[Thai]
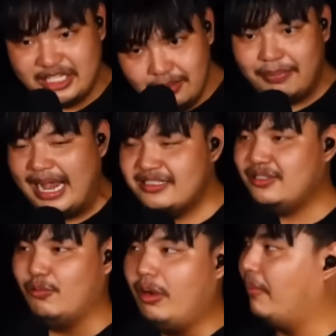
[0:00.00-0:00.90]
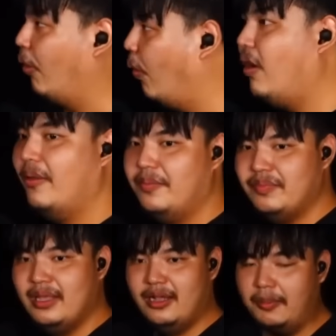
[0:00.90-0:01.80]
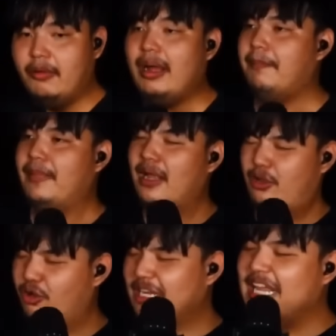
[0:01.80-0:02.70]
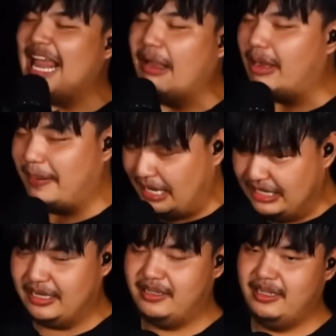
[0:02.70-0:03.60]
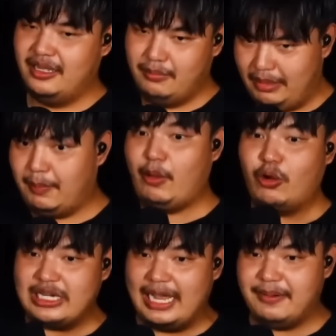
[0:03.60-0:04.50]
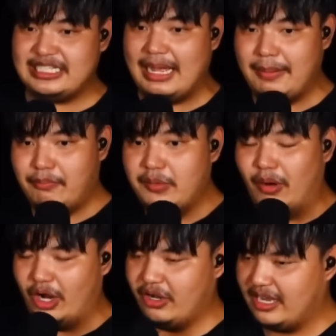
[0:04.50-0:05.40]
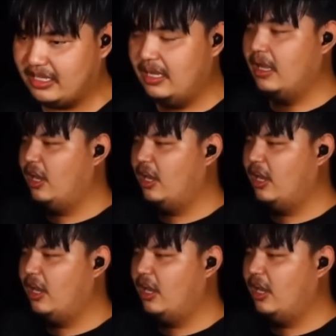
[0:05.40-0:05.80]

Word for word: PS 1 plus กูก็แบบโอ้โห เขาบอกว่ารุ่นนี้แรงกว่า p 1มันก็เป็นคนไทยภาษาแบบมันมอนหน่อย